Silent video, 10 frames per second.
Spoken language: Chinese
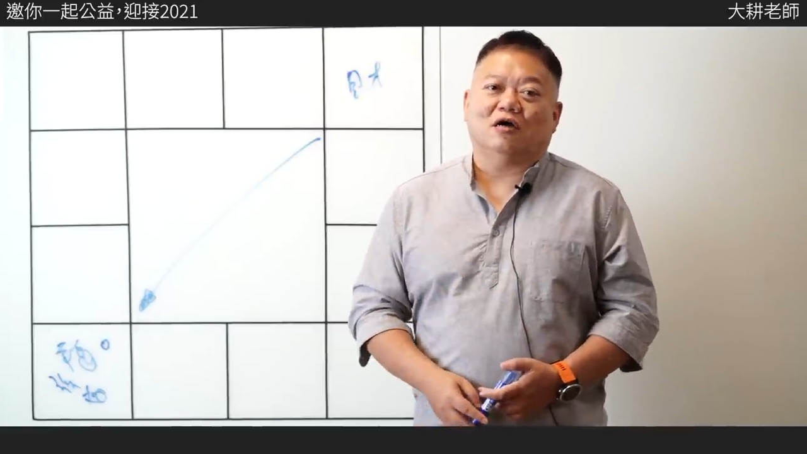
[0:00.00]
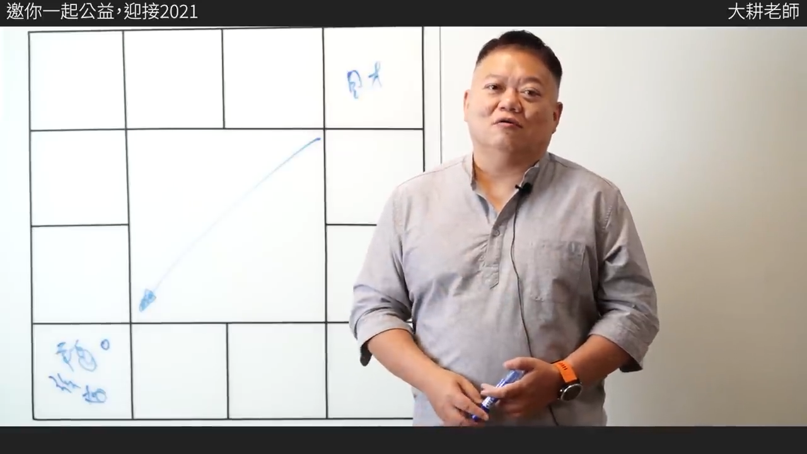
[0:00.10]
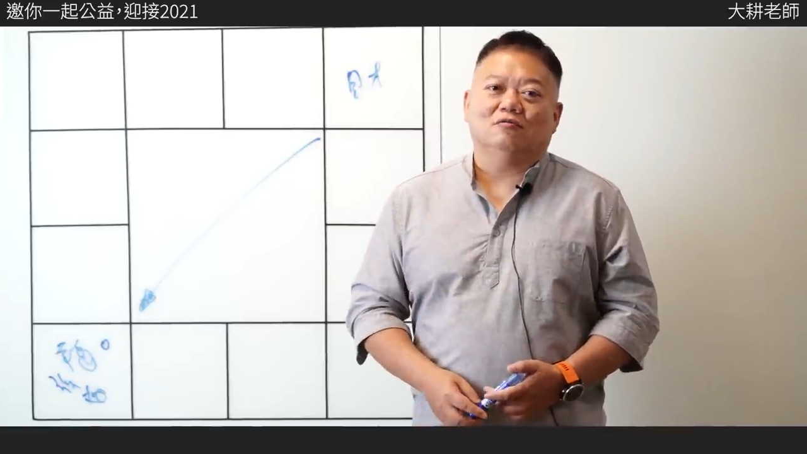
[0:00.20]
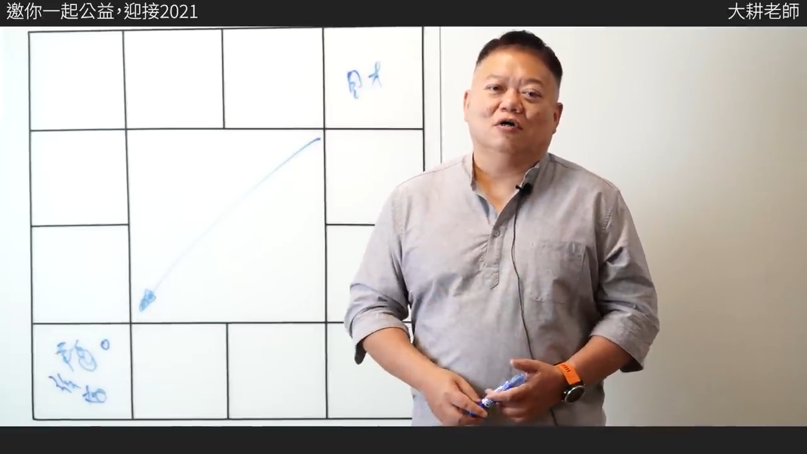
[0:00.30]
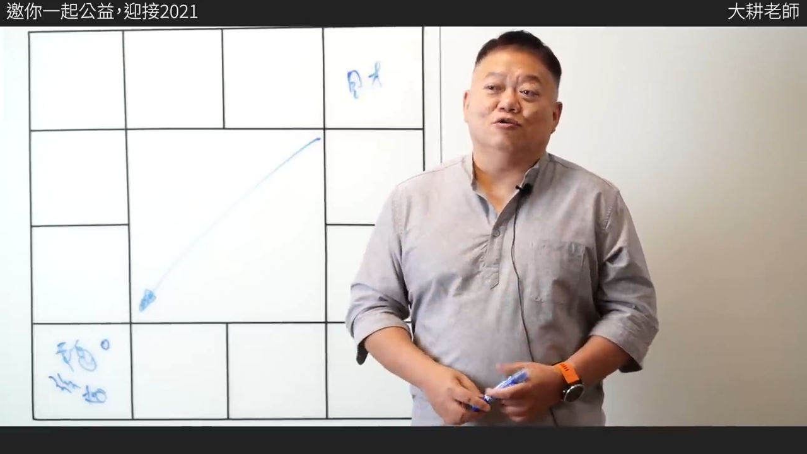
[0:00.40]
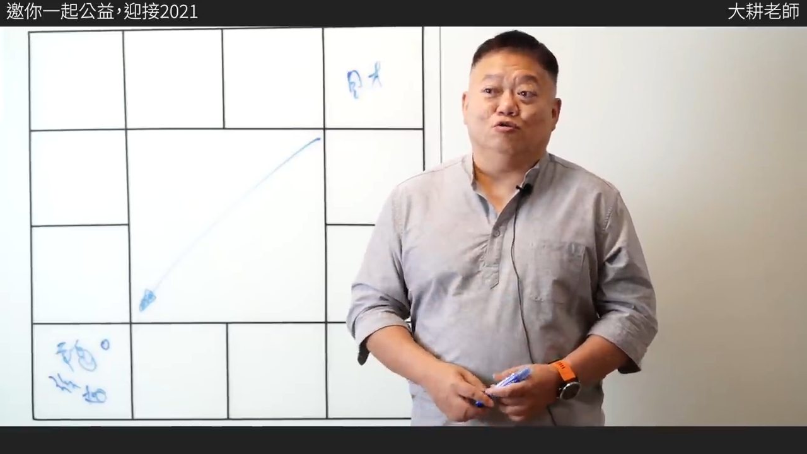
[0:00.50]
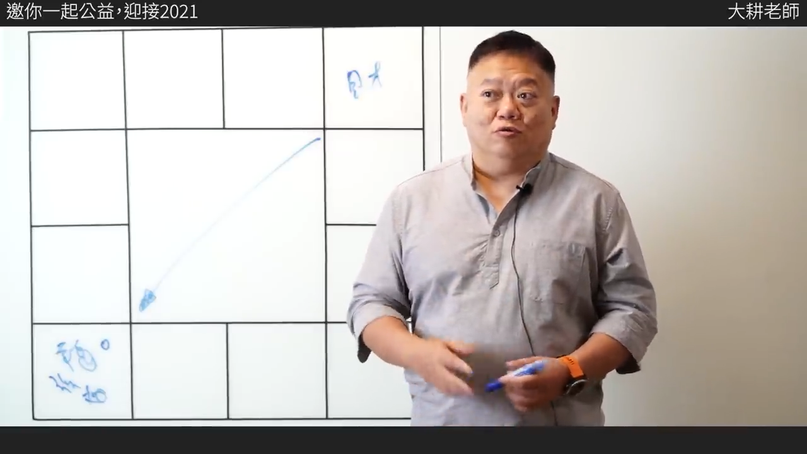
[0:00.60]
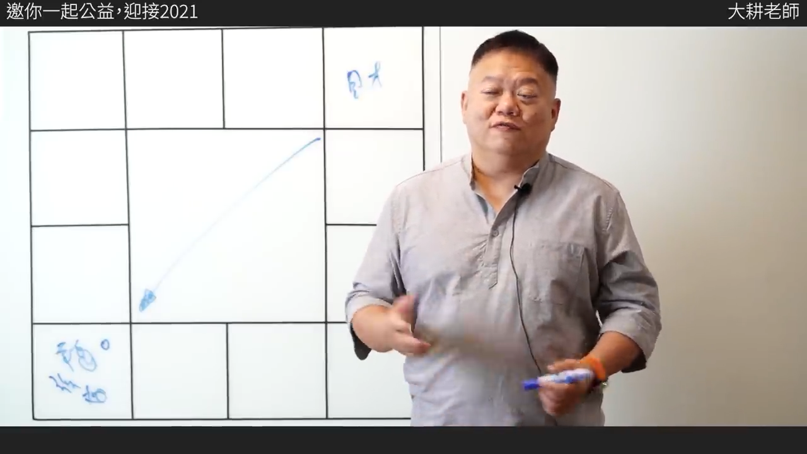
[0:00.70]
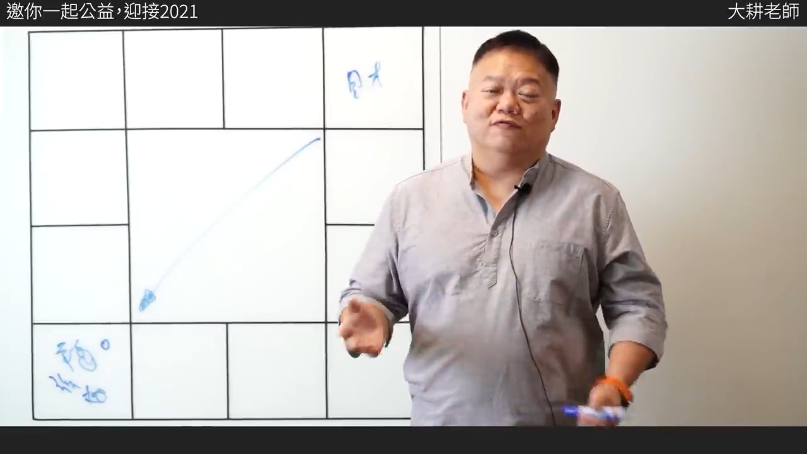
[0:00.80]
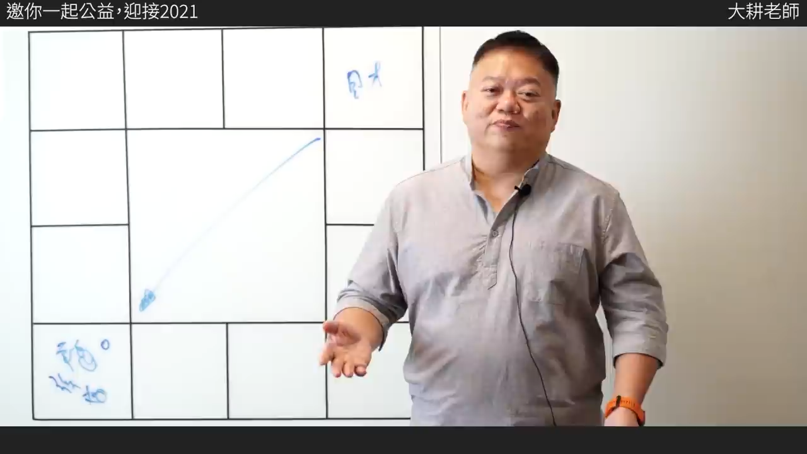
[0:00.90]
到很
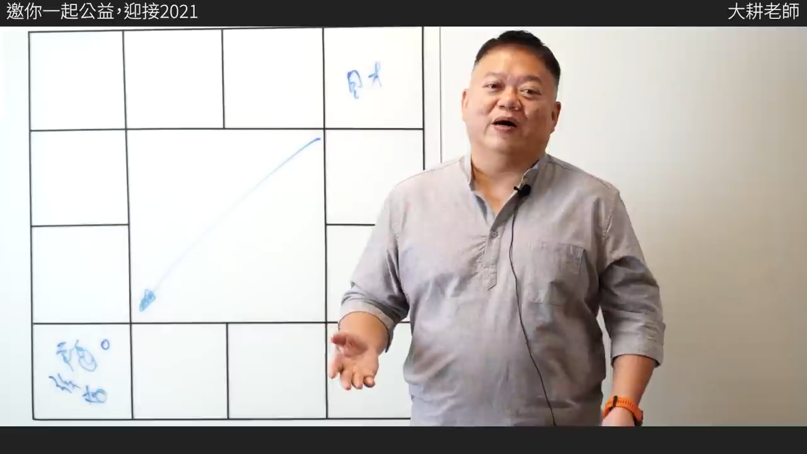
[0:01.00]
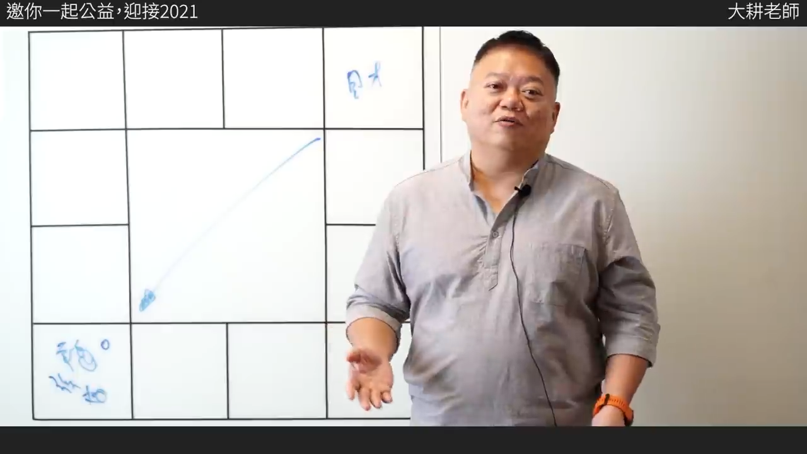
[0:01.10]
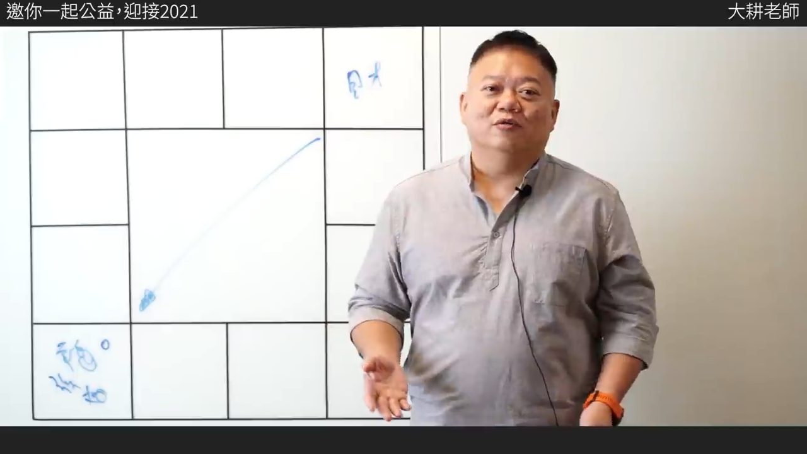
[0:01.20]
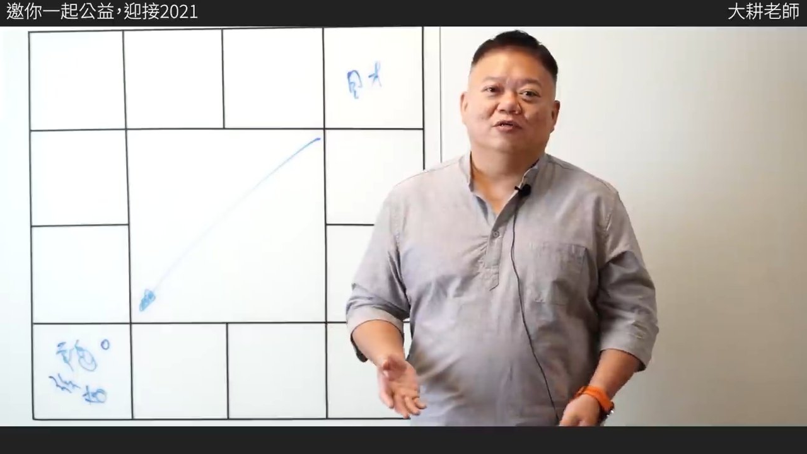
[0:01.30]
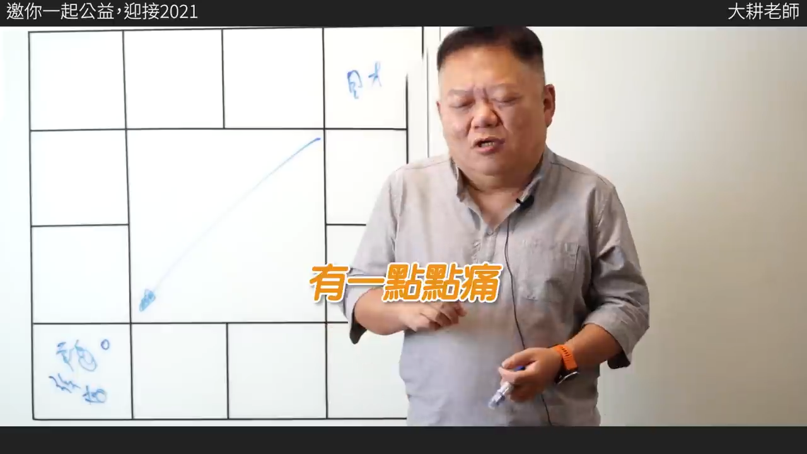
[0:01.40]
多的福报，